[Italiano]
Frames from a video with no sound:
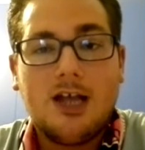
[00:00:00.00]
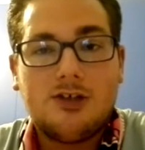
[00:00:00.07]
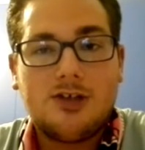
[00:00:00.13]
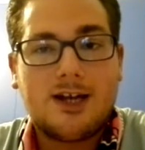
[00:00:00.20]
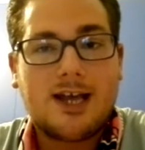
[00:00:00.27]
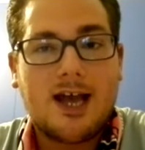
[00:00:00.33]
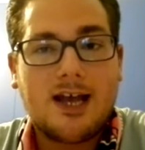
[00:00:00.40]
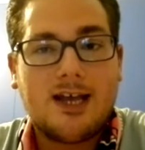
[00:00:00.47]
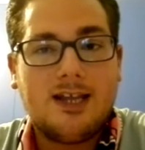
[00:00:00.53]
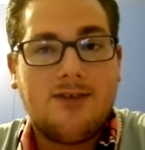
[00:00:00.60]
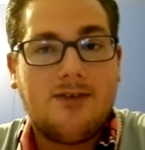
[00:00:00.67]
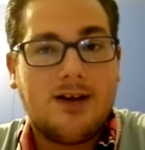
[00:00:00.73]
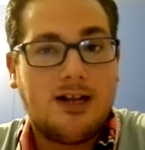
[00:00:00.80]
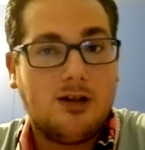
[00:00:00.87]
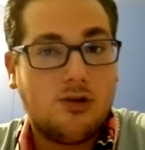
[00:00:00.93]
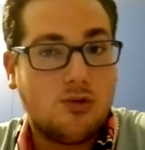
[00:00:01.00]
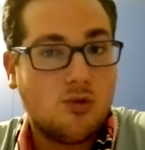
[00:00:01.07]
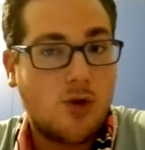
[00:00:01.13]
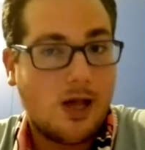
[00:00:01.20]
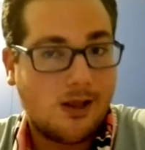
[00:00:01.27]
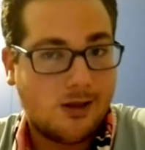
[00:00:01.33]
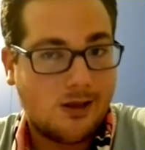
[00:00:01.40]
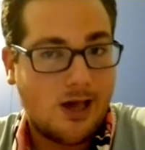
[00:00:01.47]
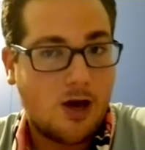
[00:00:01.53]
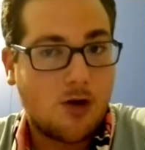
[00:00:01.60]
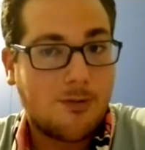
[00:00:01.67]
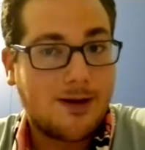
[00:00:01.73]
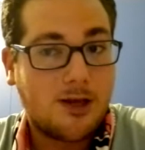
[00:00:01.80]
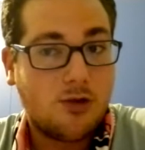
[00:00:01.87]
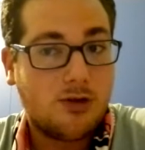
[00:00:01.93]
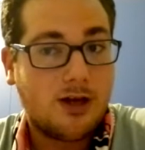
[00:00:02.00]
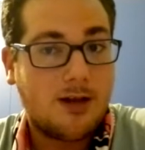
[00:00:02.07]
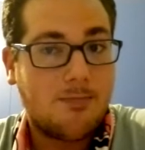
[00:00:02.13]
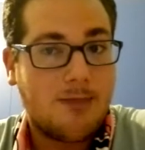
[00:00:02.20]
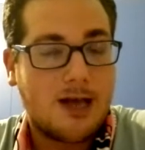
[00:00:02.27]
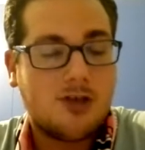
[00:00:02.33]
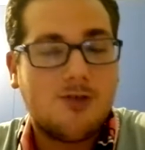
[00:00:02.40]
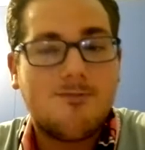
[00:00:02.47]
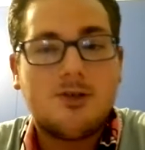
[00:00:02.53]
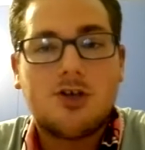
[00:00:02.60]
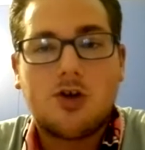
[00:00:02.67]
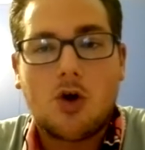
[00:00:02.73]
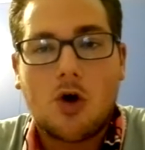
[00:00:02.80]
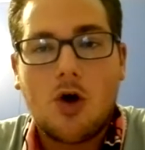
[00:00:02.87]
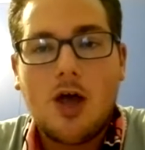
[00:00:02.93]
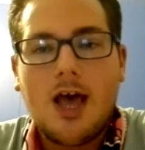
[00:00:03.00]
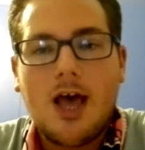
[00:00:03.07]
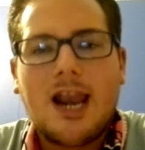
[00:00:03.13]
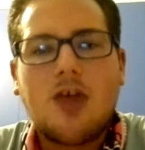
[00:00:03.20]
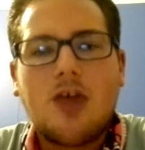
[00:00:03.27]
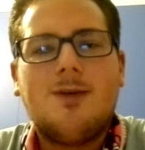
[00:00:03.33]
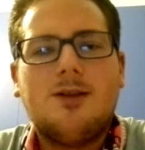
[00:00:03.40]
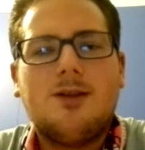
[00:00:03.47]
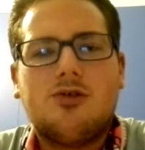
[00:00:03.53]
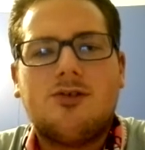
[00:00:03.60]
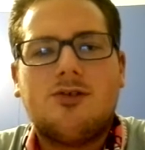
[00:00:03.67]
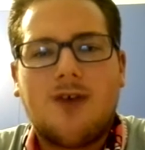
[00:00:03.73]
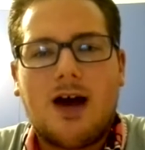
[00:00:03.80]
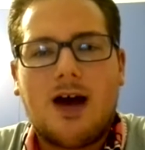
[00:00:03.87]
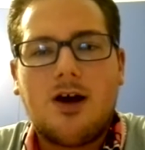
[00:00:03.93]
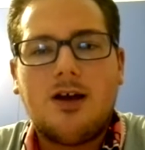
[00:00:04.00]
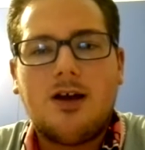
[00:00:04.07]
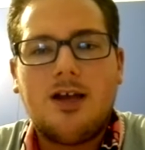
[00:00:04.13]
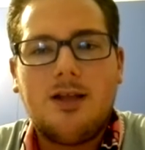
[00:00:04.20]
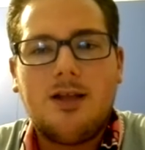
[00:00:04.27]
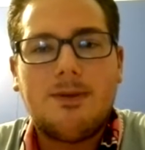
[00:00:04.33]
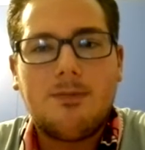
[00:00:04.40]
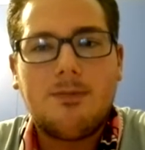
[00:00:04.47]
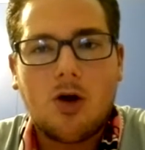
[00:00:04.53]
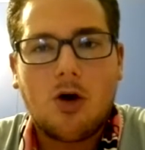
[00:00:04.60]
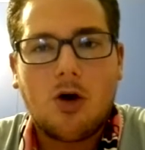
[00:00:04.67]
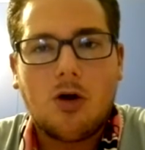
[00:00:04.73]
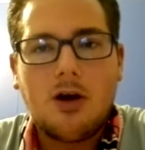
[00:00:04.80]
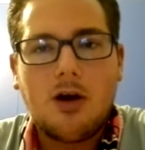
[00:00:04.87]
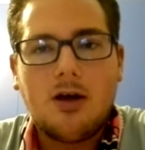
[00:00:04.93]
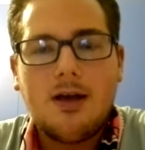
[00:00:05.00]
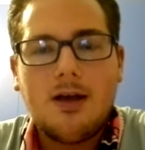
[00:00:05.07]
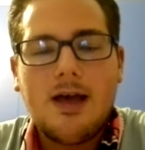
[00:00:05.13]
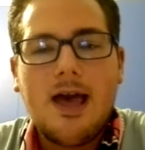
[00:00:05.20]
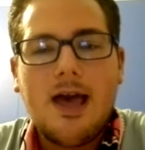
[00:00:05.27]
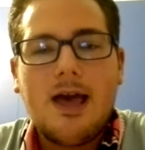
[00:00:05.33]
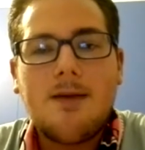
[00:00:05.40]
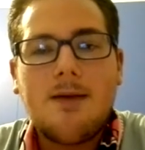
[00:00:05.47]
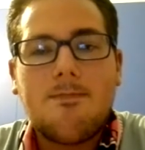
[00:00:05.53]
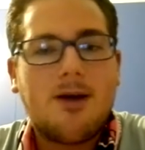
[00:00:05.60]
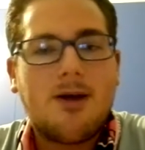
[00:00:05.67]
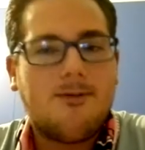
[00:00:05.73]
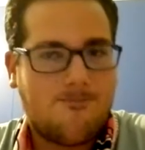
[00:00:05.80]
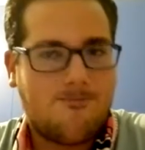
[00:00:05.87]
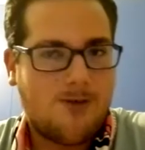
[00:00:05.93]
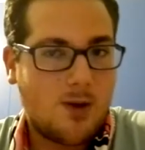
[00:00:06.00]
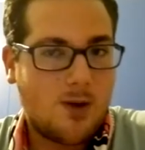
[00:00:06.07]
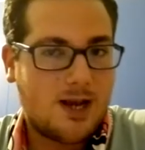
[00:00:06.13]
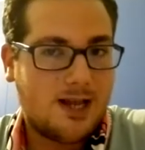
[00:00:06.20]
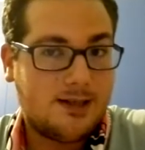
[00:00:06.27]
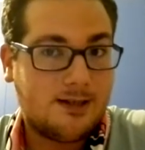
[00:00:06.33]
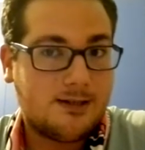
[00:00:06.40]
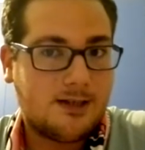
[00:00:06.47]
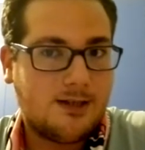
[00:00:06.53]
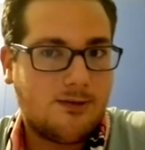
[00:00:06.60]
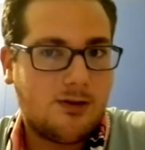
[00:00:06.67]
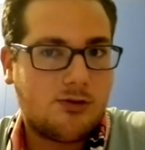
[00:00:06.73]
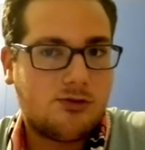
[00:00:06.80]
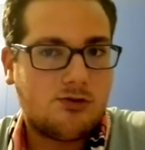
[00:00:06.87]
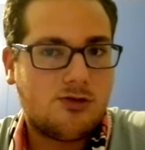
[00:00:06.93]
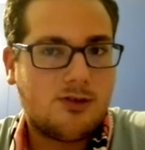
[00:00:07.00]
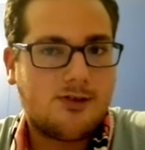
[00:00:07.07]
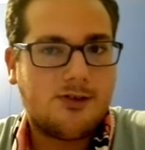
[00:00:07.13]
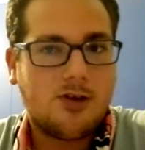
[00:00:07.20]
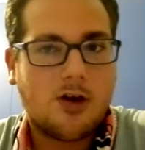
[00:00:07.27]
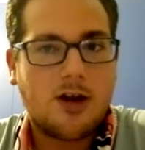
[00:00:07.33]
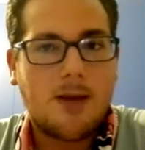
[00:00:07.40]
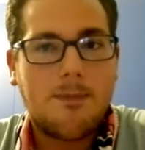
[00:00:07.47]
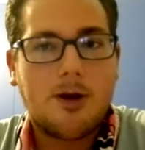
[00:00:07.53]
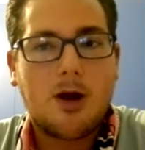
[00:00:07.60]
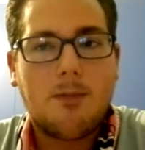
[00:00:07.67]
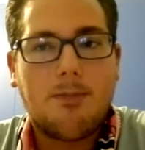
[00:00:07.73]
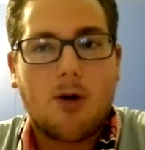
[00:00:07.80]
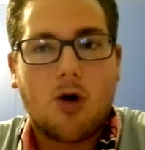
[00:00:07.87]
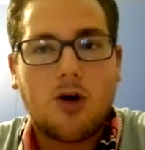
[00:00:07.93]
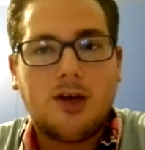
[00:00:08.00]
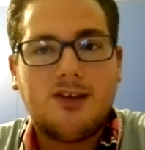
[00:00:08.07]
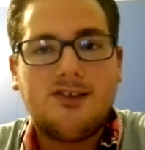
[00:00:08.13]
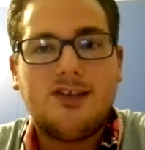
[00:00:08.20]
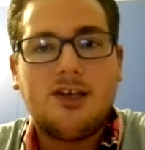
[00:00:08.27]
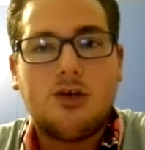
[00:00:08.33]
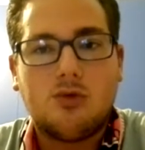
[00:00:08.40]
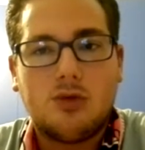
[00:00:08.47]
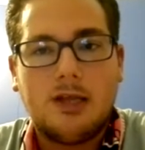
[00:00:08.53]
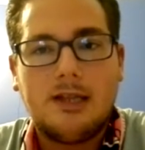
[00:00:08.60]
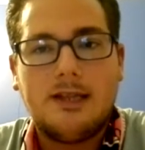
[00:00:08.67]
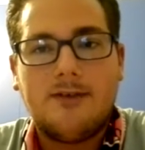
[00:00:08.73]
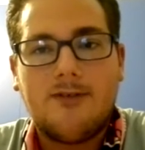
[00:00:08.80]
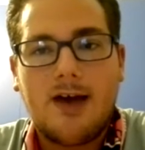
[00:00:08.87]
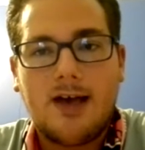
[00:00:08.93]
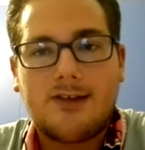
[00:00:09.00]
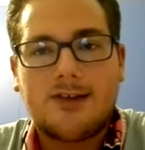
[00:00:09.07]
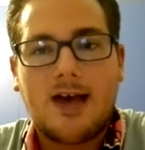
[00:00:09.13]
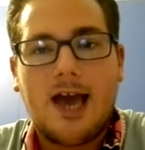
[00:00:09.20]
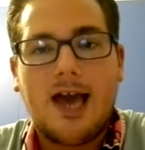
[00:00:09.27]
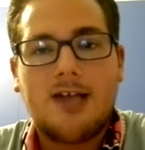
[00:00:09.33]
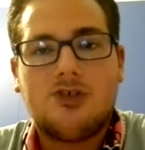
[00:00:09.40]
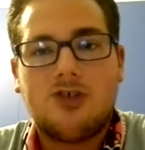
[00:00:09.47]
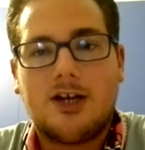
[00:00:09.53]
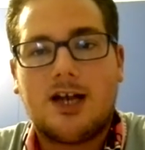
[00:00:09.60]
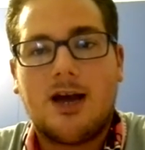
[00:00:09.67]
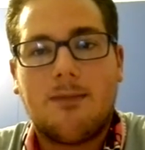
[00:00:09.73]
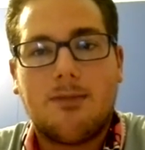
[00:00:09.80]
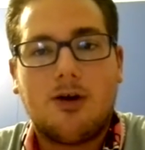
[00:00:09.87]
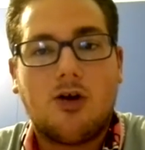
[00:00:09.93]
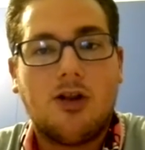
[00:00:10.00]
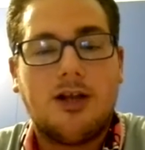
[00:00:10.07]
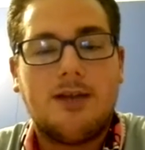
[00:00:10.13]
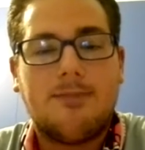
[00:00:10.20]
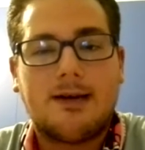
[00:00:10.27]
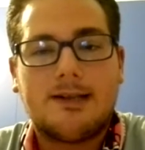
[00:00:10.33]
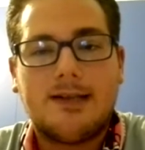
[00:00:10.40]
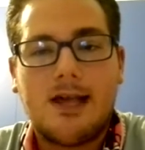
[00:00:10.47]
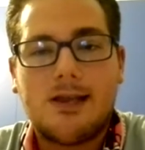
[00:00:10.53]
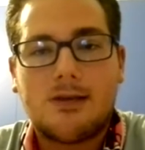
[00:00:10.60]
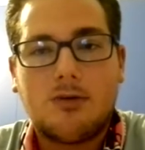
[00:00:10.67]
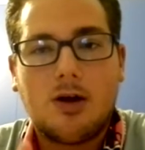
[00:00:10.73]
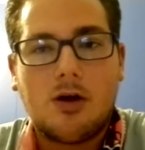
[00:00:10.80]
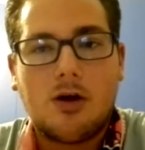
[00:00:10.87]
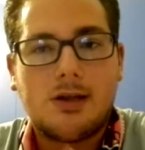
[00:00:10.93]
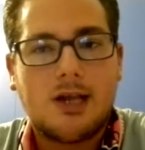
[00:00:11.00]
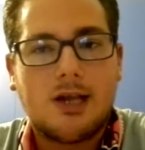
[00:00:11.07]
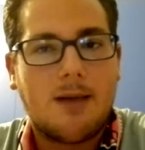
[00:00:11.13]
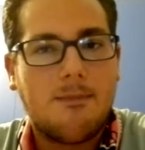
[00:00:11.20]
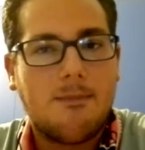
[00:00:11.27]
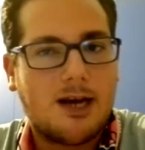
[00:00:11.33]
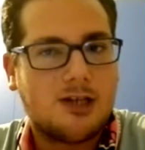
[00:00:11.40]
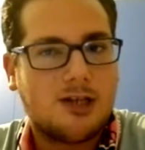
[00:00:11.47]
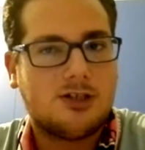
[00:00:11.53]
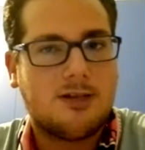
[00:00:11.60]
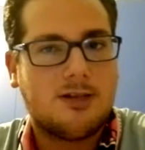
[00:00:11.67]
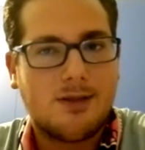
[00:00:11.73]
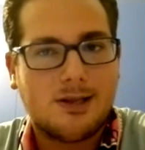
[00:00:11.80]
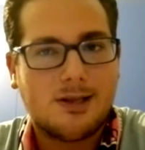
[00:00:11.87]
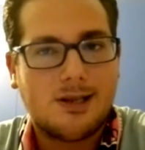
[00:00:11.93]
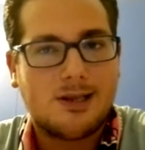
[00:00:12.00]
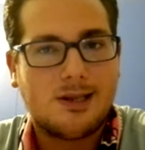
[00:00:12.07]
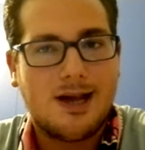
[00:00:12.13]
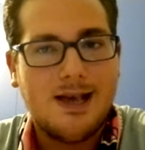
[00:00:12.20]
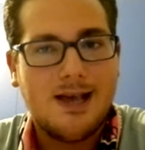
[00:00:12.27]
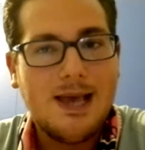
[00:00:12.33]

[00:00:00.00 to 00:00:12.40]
cerca anche di fare il 2-0 per chiudere il match, invece no, la Juventus fa il primo gol poi fa qualche tentativo in successione, però poi si chiude in difesa e cerca poi con le ripartenze. Una cosa che a me ha lasciato abbastanza